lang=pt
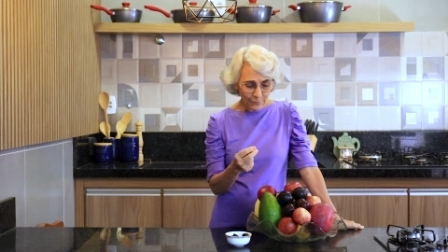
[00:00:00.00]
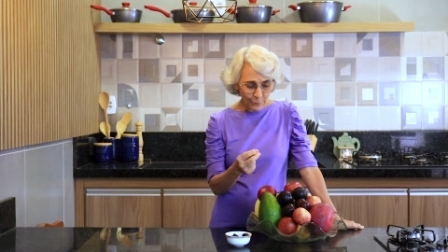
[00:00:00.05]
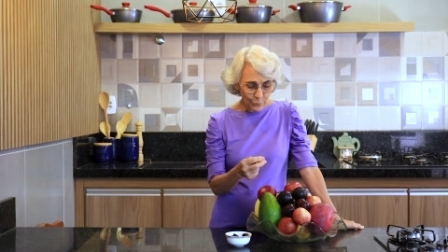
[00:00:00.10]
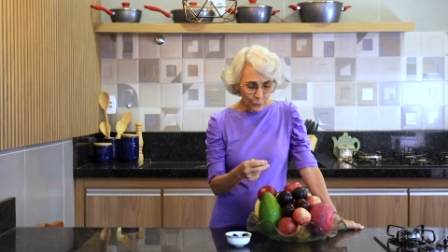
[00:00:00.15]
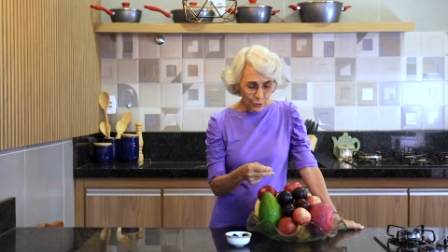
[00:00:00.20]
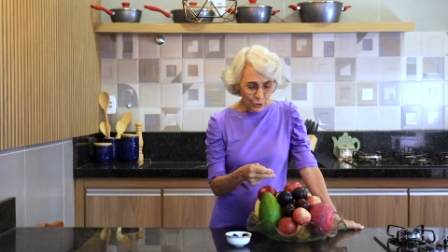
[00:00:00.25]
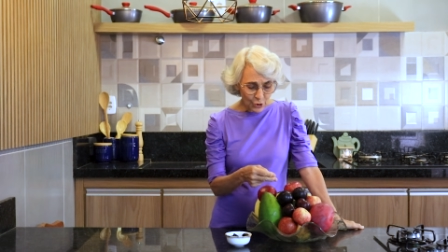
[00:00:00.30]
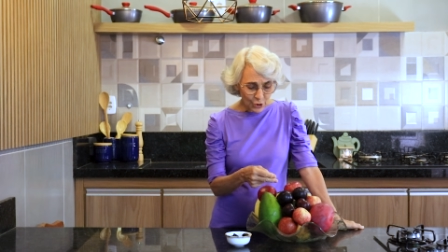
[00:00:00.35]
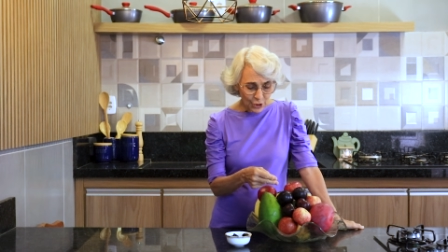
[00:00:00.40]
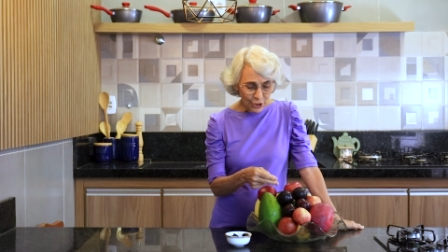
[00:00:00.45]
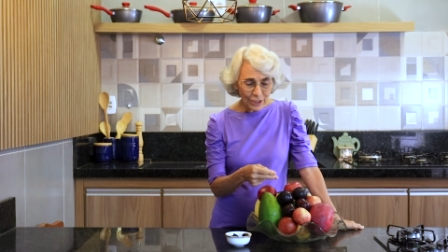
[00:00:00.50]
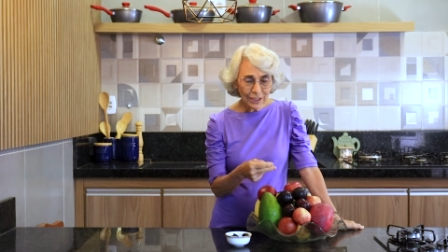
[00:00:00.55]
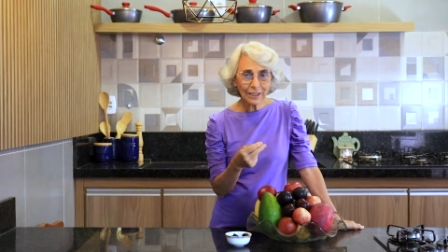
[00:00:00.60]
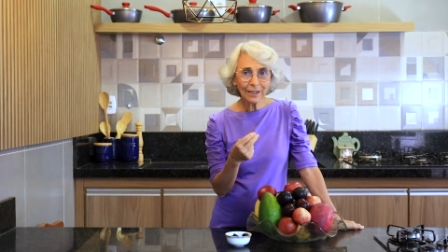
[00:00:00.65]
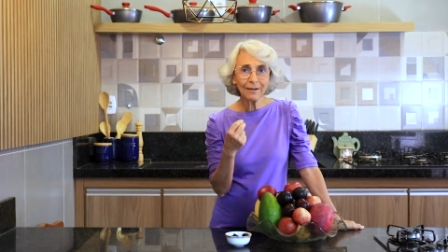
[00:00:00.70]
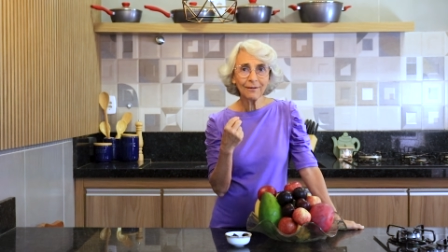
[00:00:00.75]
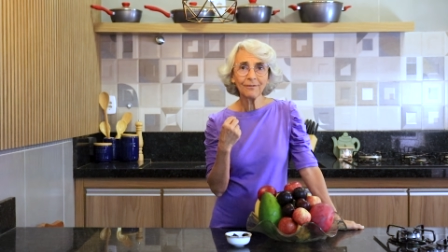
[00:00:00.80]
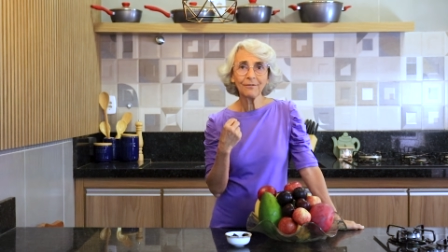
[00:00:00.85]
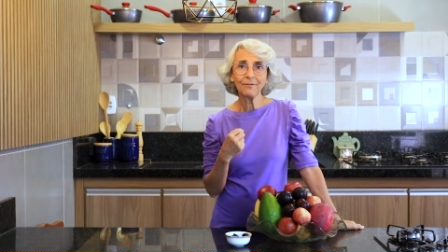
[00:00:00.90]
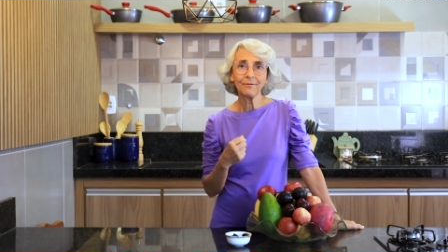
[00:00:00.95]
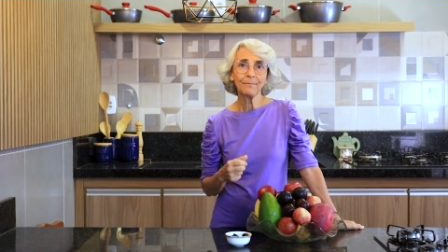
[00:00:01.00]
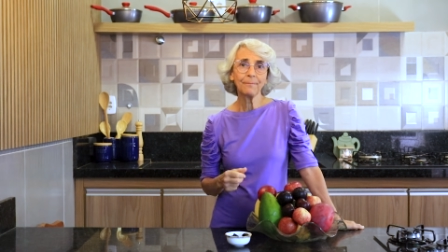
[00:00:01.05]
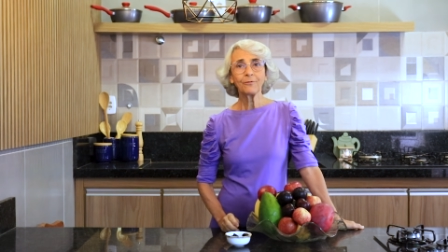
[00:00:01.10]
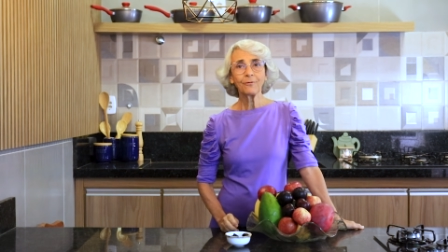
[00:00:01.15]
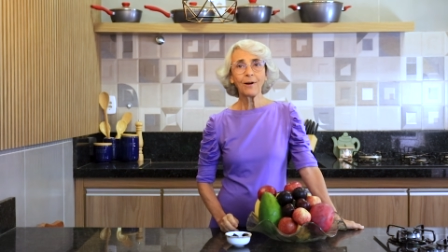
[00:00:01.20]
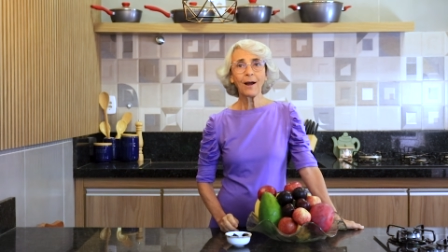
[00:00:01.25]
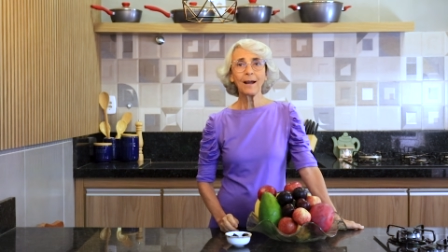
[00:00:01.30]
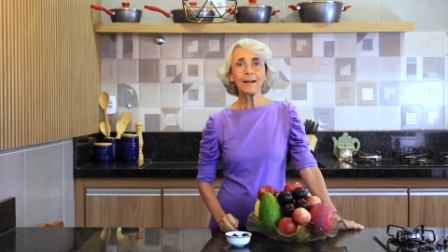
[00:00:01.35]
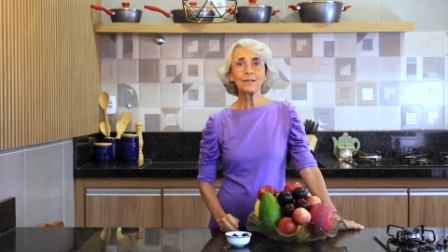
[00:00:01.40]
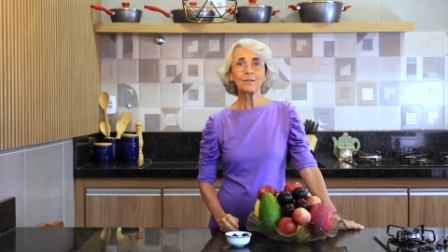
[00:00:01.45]
frutinha
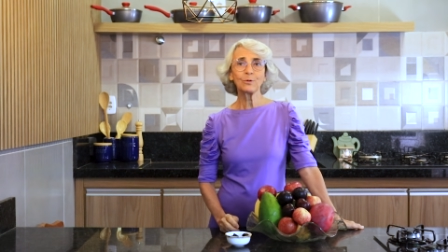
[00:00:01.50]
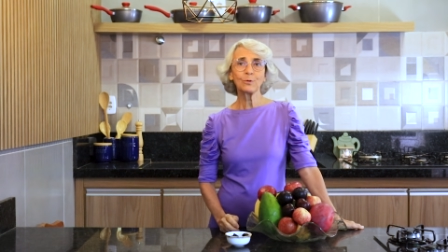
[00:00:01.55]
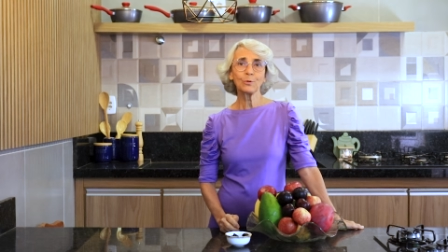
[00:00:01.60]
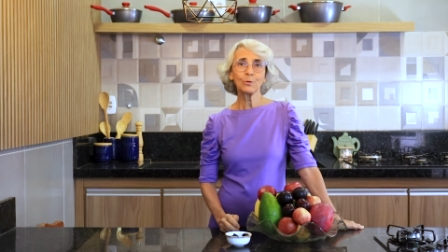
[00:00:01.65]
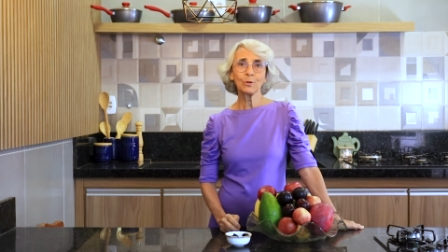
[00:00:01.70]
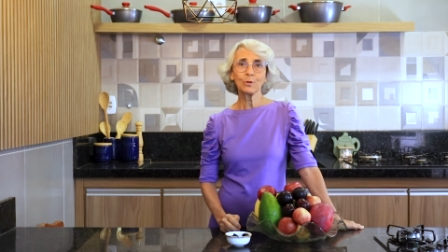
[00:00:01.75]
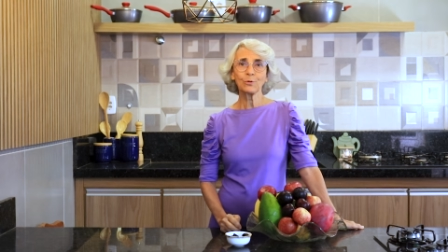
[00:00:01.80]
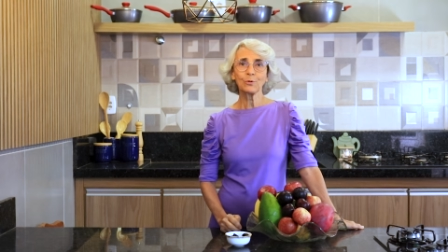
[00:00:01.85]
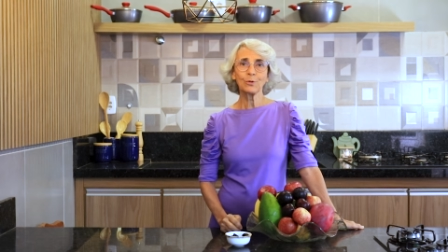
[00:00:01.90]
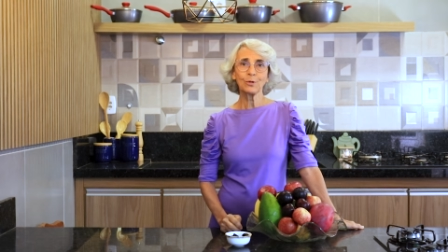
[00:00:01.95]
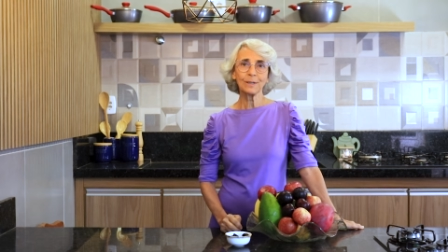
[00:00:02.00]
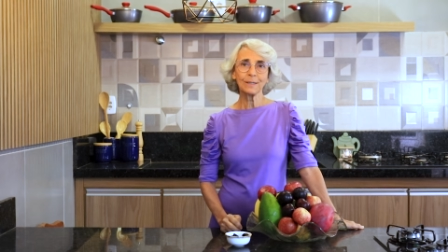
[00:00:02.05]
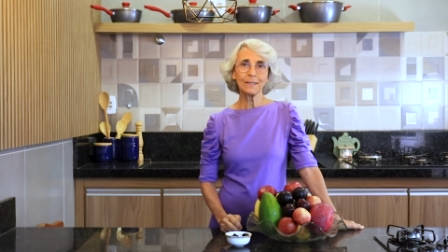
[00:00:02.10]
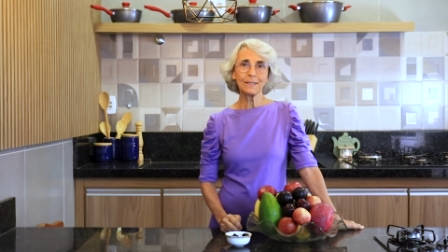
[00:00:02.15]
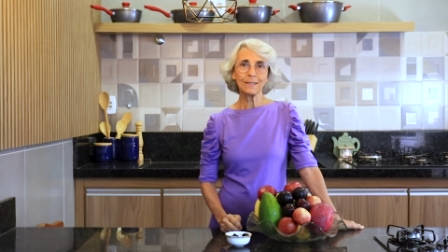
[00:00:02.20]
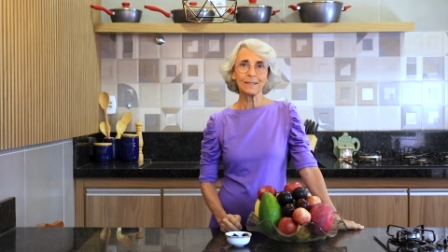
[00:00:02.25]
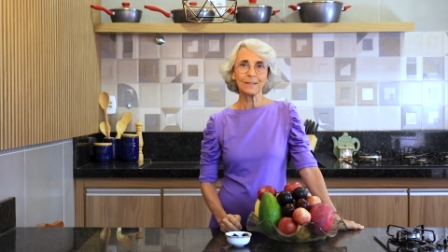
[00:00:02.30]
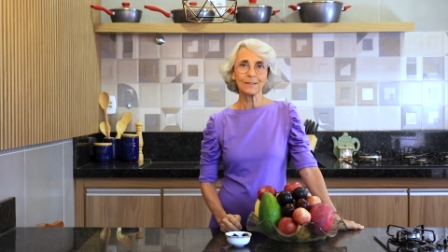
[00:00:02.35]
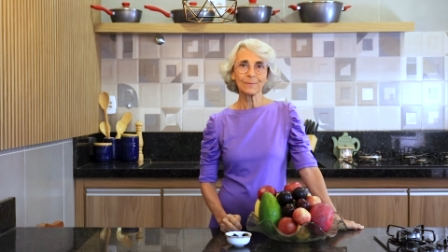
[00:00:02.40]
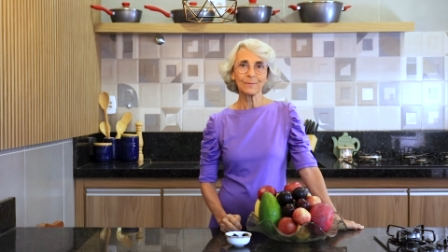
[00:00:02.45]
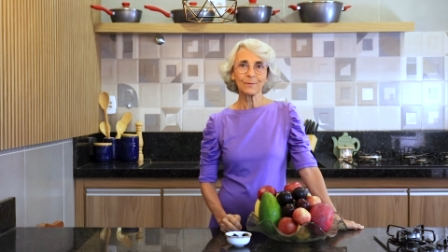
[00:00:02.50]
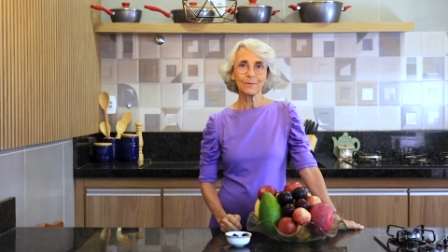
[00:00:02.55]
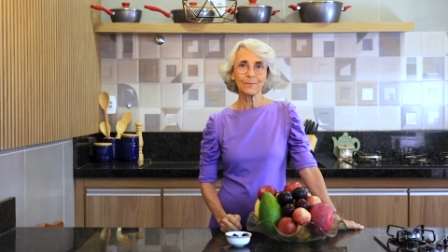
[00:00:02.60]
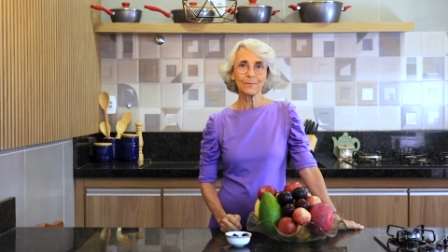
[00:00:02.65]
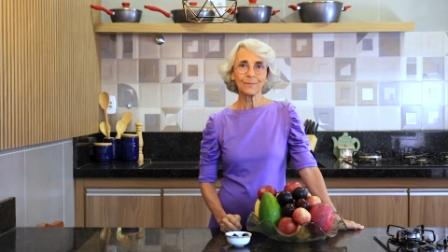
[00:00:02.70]
faz no nosso organismo.